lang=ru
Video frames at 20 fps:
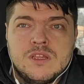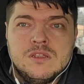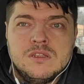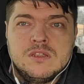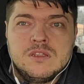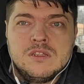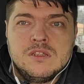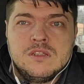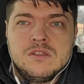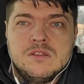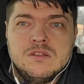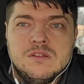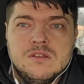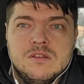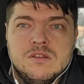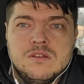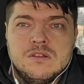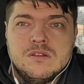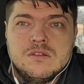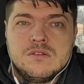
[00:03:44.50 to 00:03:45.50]

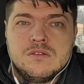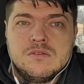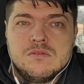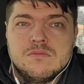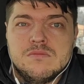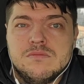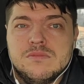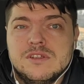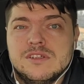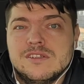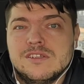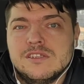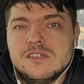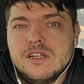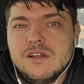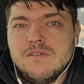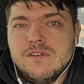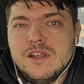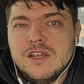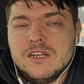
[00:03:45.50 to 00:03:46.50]
ну, не
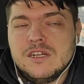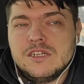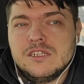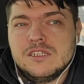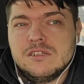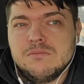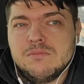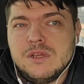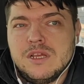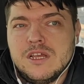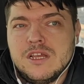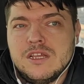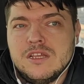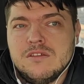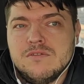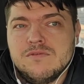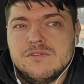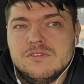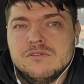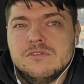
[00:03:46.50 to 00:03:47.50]
заставляешь себя
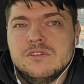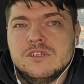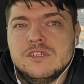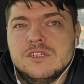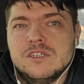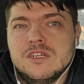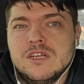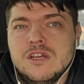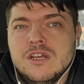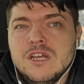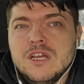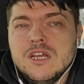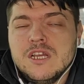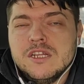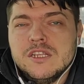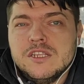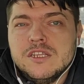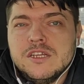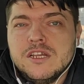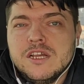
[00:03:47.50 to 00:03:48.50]
и внутренне
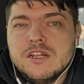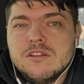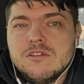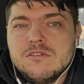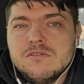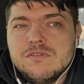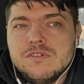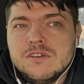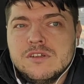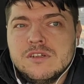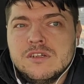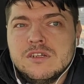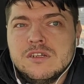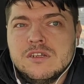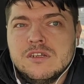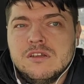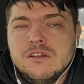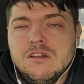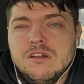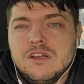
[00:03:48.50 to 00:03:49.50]
не готов
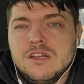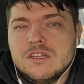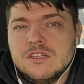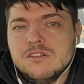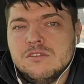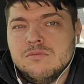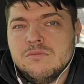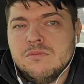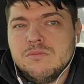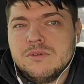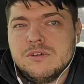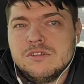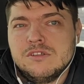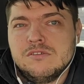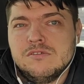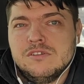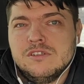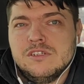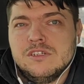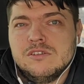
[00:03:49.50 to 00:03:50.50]
э, к этому
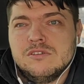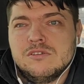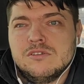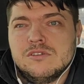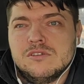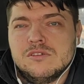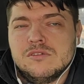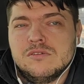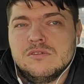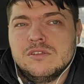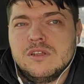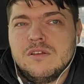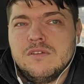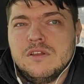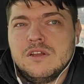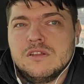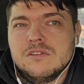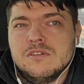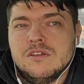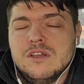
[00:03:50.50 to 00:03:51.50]
произведению, то,
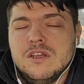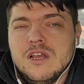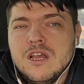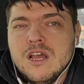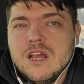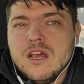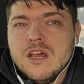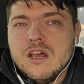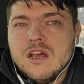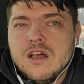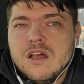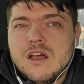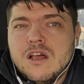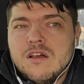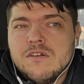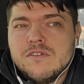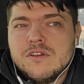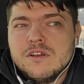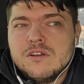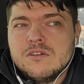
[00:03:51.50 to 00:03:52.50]
наверное,
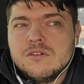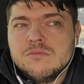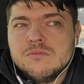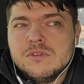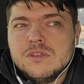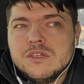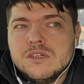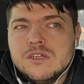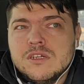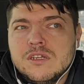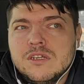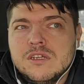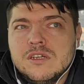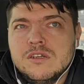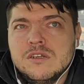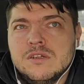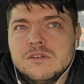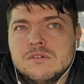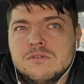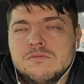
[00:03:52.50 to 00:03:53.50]
а, в каком-то
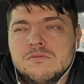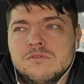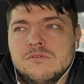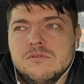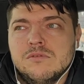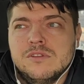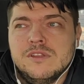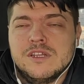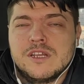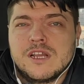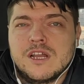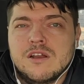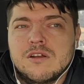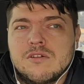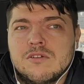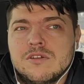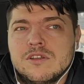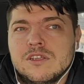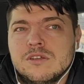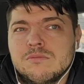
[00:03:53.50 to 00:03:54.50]
ну, на
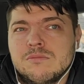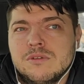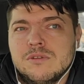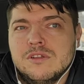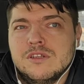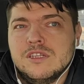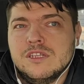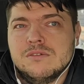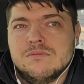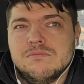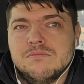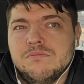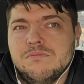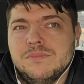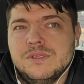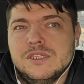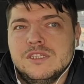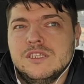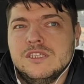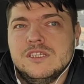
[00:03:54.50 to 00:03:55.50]
какой-нибудь там
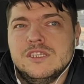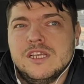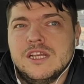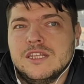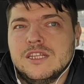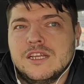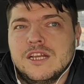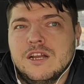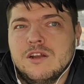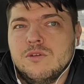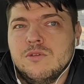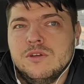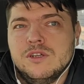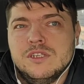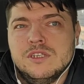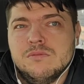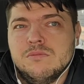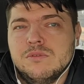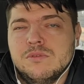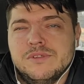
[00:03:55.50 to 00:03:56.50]
50
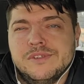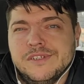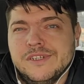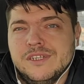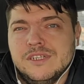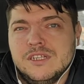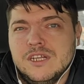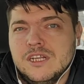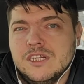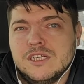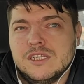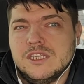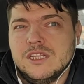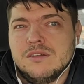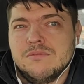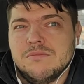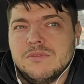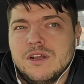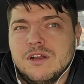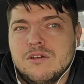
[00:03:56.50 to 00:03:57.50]
какой-нибудь или даже
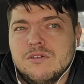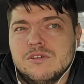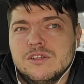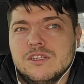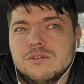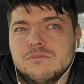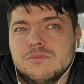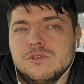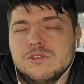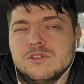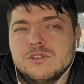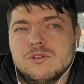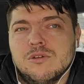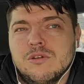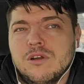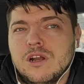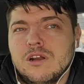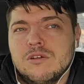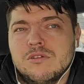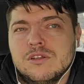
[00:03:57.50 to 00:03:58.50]
там какой-нибудь 100
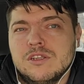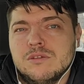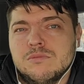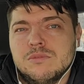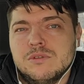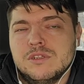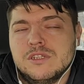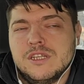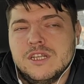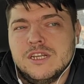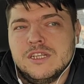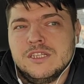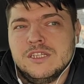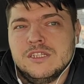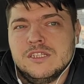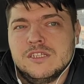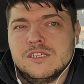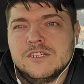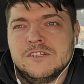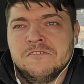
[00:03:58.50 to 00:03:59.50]
какой-нибудь
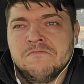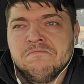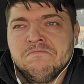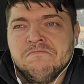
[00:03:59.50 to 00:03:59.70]
страницы,